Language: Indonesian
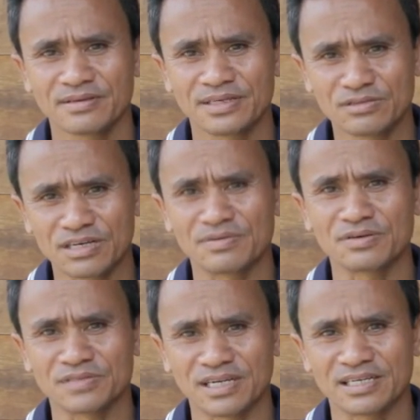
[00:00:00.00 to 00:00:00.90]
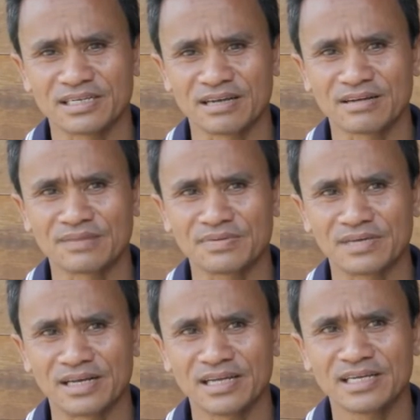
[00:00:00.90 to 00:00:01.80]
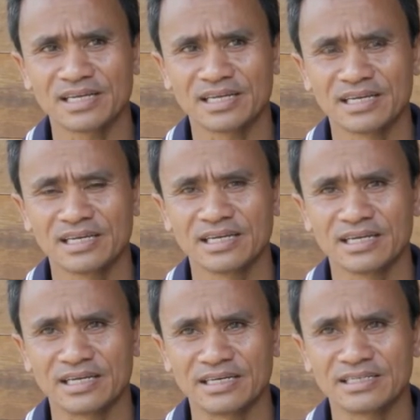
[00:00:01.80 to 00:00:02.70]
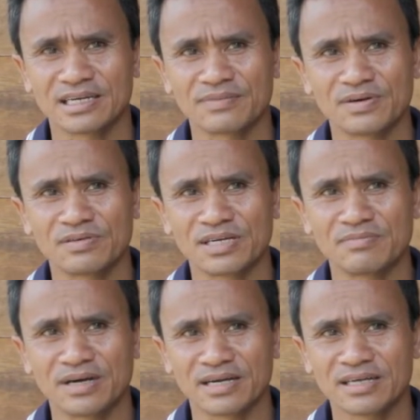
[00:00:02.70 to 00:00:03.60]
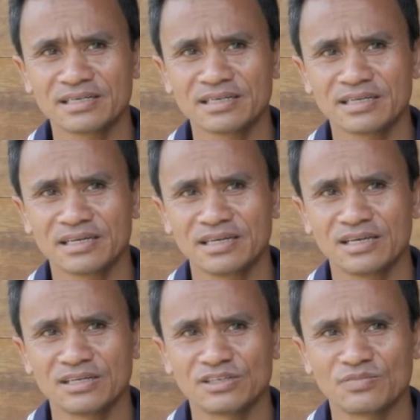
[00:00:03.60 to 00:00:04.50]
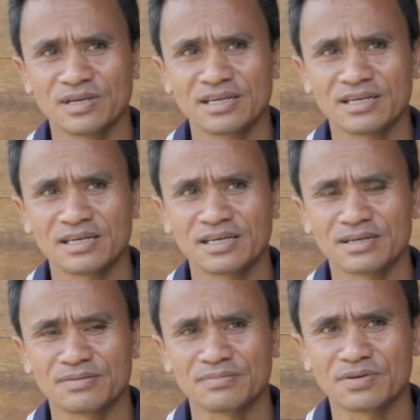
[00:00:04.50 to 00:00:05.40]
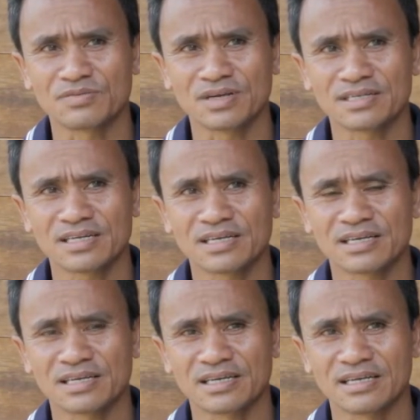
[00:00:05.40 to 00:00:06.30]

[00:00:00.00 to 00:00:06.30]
Itu sangat bagus sekali. Kalau kami menilai ini sangat perlu dikembangkan supaya berkurangnya